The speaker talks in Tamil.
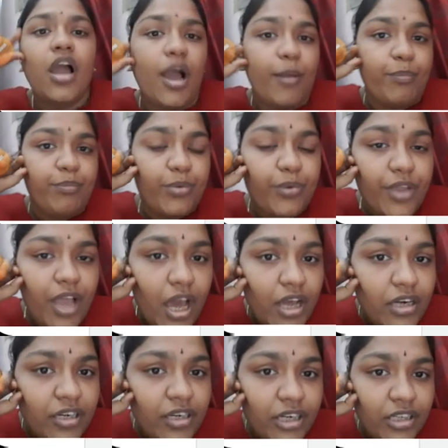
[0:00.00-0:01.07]
அப்போ
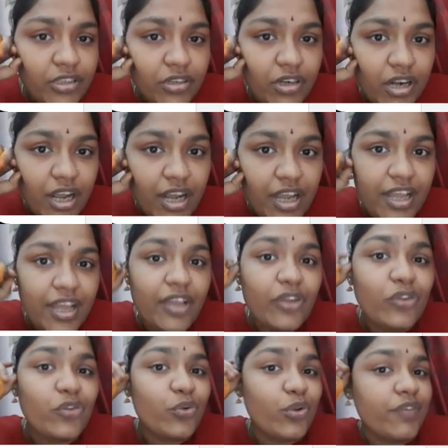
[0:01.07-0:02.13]
யார் என்ன சொல்கிறாங்க
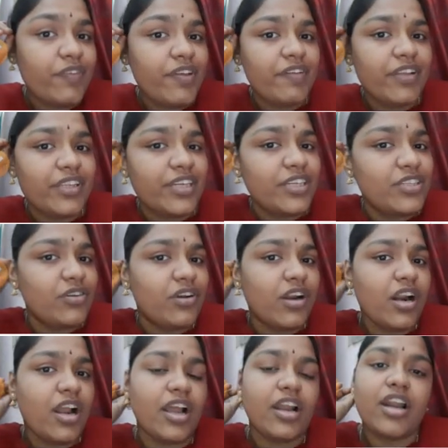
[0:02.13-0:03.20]
துருவி வந்துட்டு
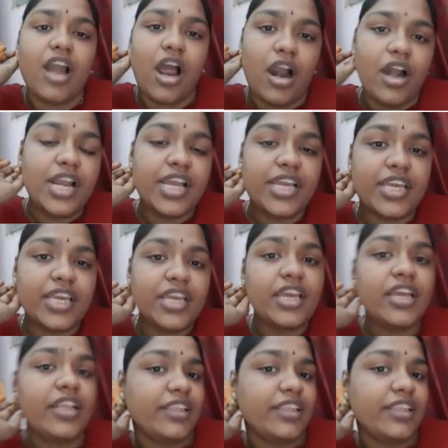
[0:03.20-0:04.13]
சொல்கிறாங்க நாளைக்கு